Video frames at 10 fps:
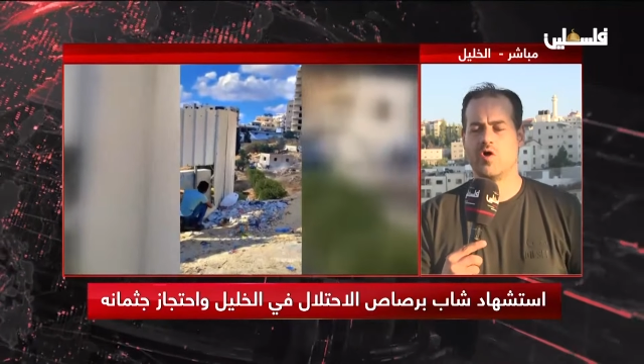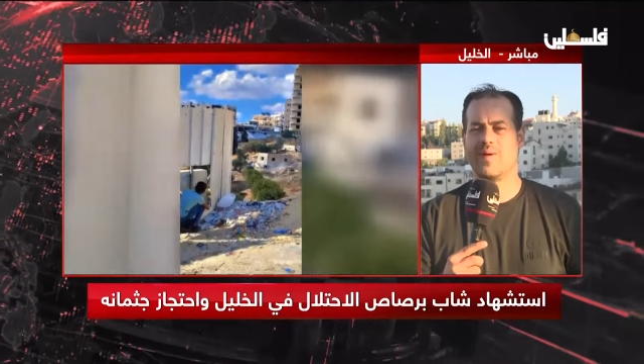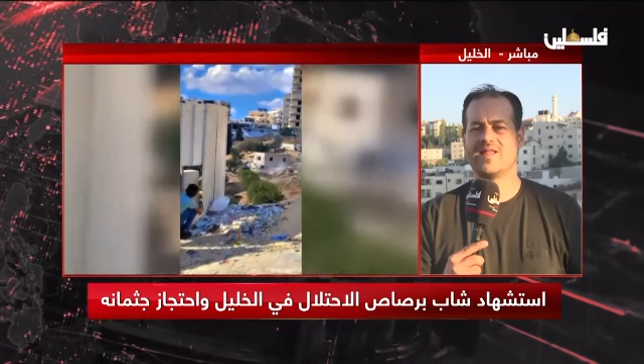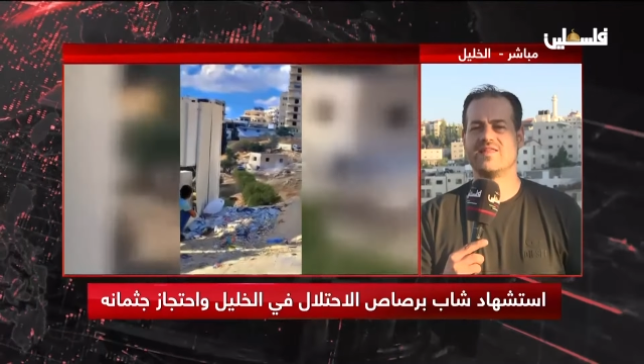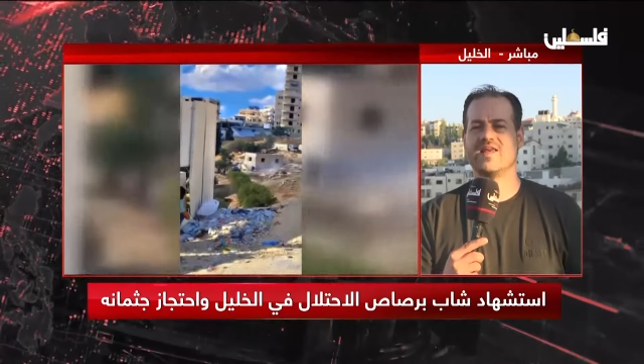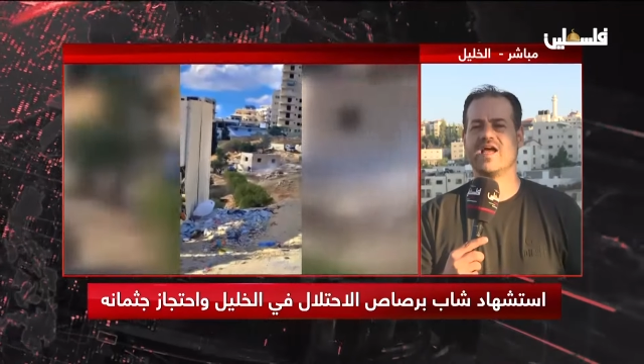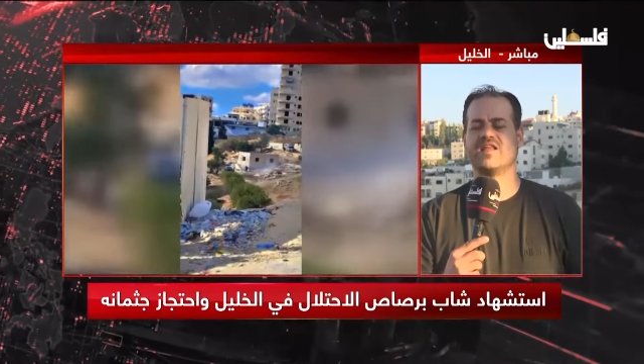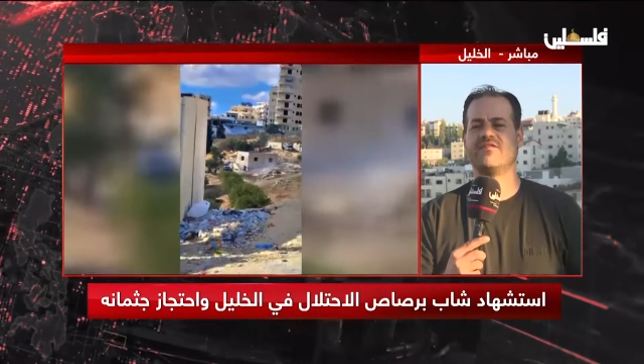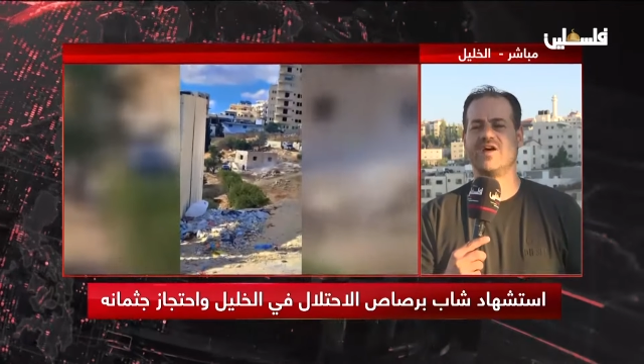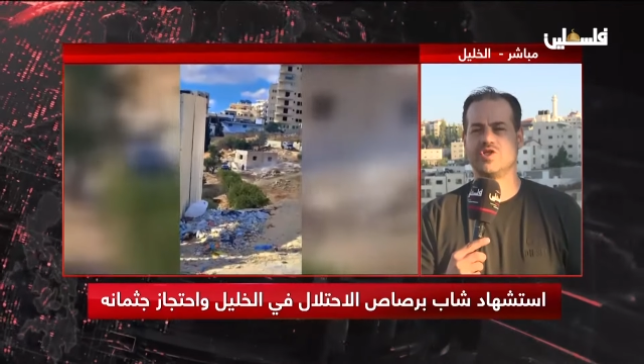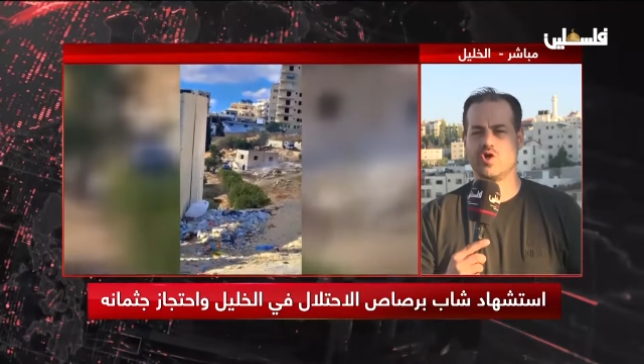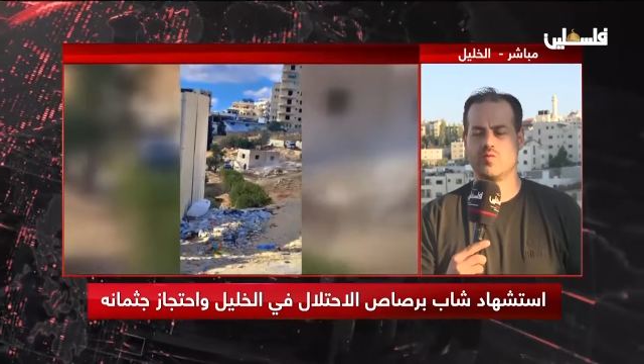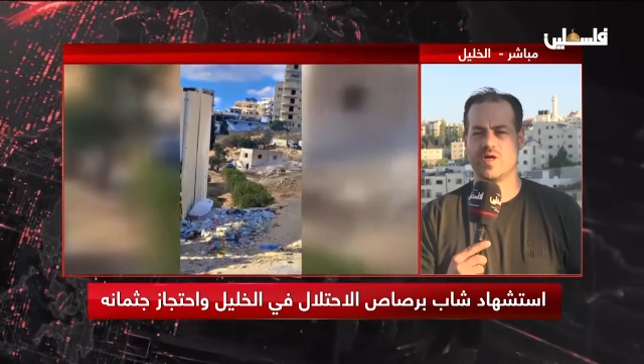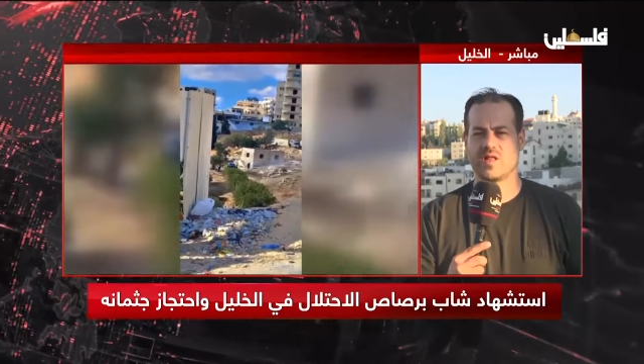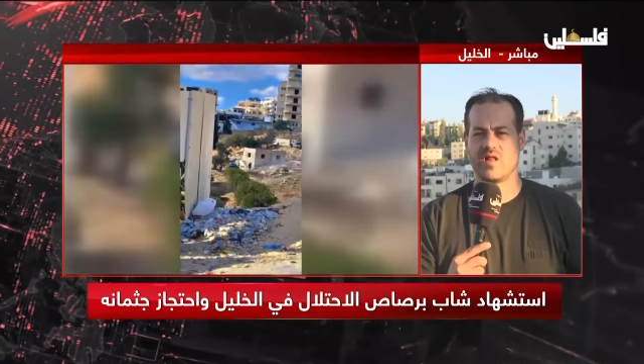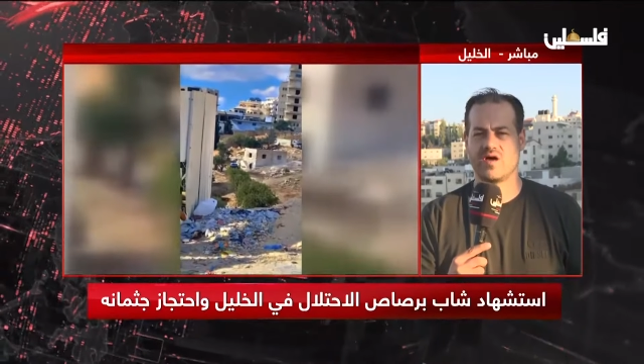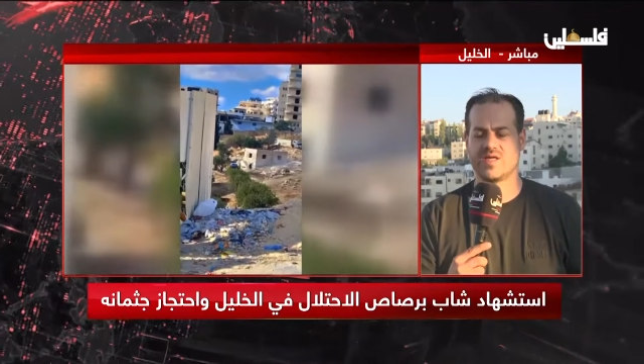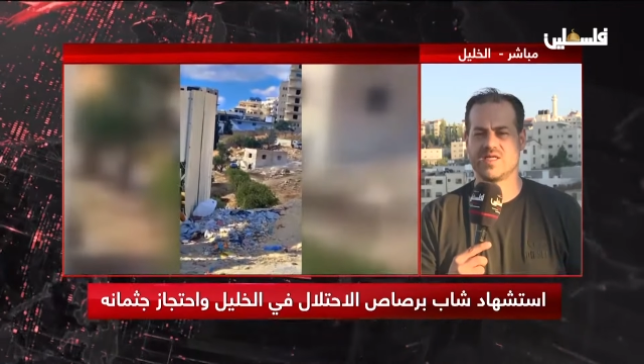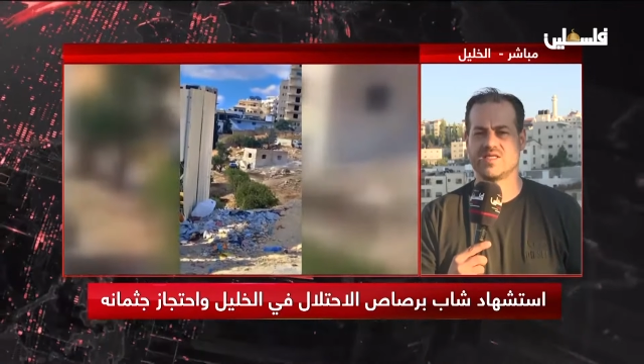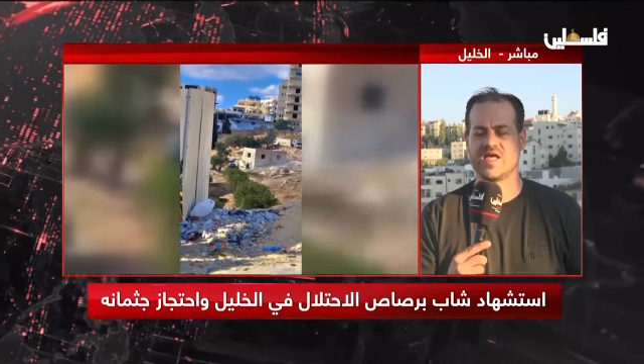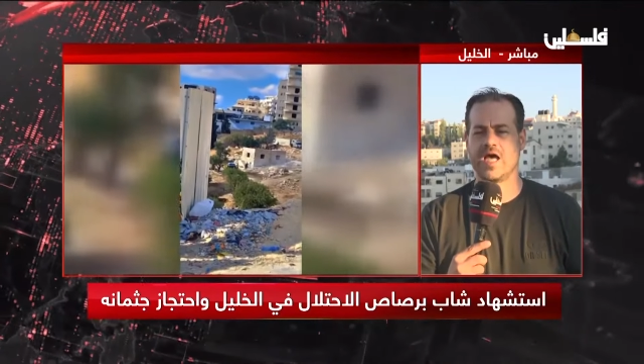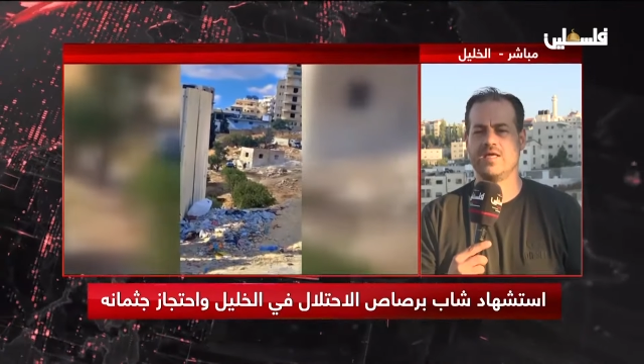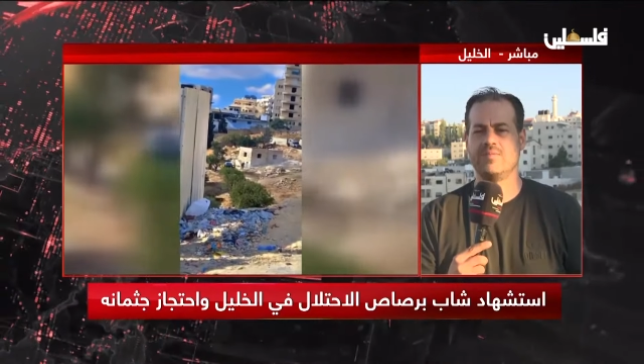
وبعد ذلك تفاجؤوا بإطلاق رصاص حي